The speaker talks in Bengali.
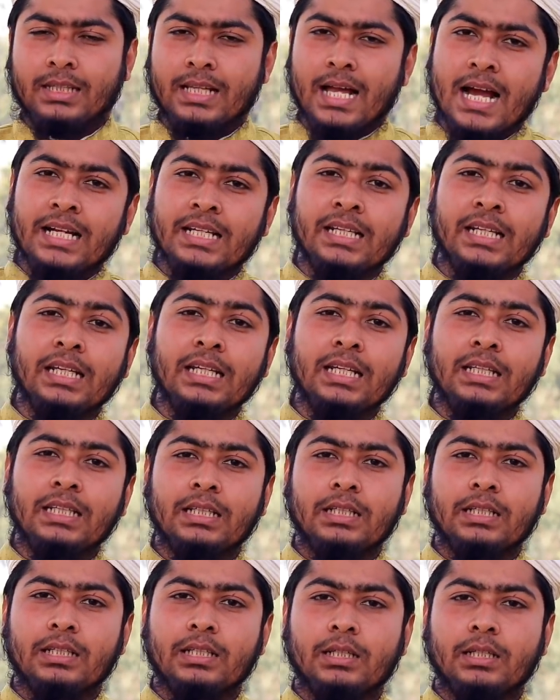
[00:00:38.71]
নারী
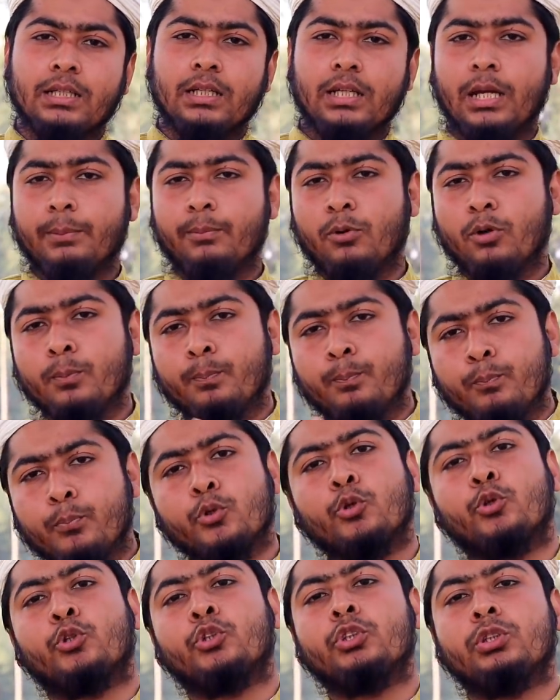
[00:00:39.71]
এবং
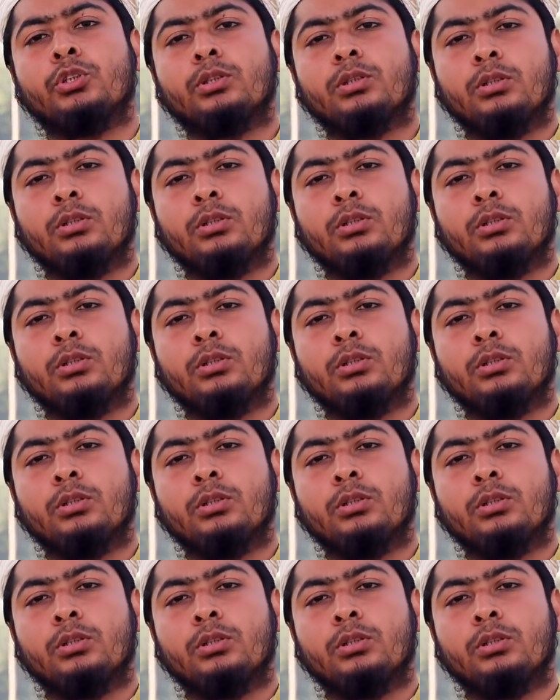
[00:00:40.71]
পুরুষ